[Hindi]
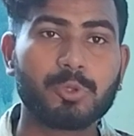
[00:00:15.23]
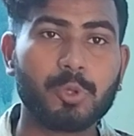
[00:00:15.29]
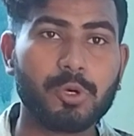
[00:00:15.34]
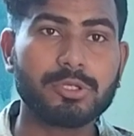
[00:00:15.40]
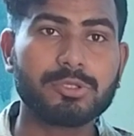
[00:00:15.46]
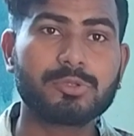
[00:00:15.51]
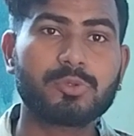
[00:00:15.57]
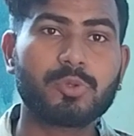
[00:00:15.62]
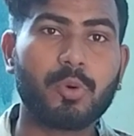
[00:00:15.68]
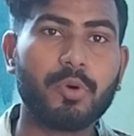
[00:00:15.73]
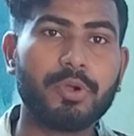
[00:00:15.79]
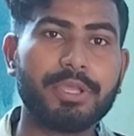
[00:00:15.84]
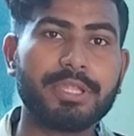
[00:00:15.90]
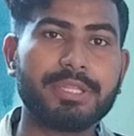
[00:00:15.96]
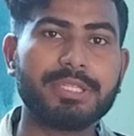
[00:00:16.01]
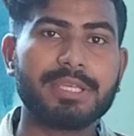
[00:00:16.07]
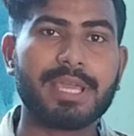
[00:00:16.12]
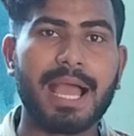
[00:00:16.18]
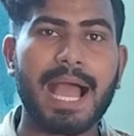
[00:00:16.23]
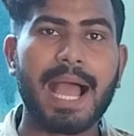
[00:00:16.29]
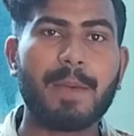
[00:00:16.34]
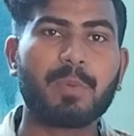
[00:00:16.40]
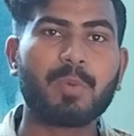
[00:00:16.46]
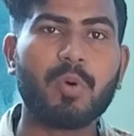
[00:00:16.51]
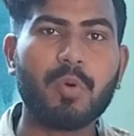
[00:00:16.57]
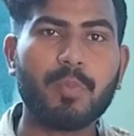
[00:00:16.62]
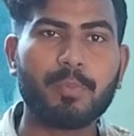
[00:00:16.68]
दोस्तों यदि
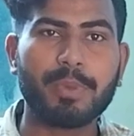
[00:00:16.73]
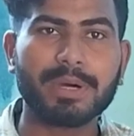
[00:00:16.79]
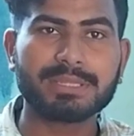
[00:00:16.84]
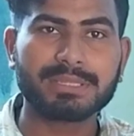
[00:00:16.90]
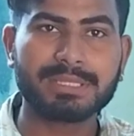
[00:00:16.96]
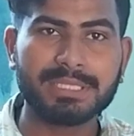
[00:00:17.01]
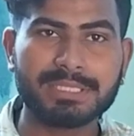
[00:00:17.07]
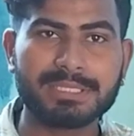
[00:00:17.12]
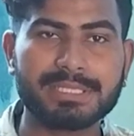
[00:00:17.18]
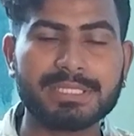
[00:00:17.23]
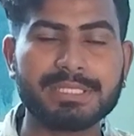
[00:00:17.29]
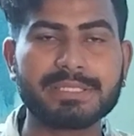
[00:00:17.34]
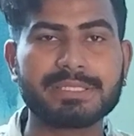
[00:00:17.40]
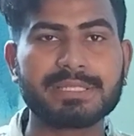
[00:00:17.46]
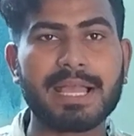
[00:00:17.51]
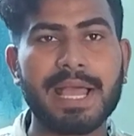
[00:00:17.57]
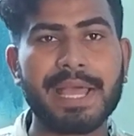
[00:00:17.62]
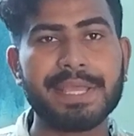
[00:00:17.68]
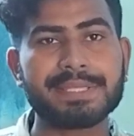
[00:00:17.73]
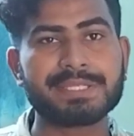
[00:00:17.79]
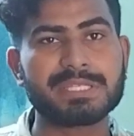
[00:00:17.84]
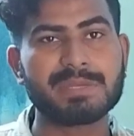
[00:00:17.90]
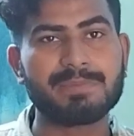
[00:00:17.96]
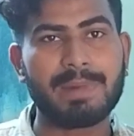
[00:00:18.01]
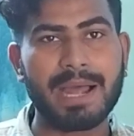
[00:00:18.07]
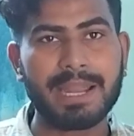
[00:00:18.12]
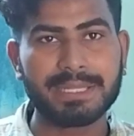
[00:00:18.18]
आपको 32 इंच का
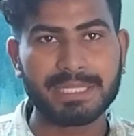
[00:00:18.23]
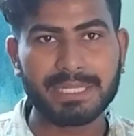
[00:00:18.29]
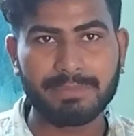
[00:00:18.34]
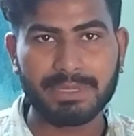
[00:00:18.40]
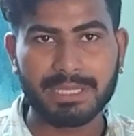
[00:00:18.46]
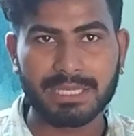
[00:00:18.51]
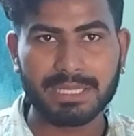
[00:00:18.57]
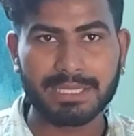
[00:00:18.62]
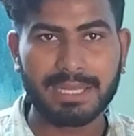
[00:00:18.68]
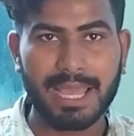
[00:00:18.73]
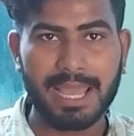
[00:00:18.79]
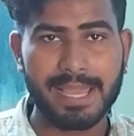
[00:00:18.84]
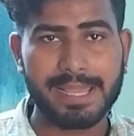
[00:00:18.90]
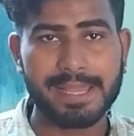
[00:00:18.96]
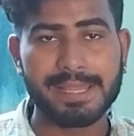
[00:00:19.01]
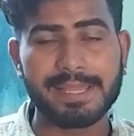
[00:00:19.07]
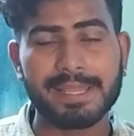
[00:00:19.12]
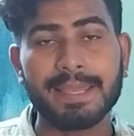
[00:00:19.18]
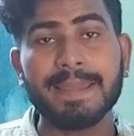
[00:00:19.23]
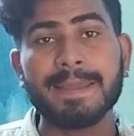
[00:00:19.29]
स्मार्ट टीवी लेना है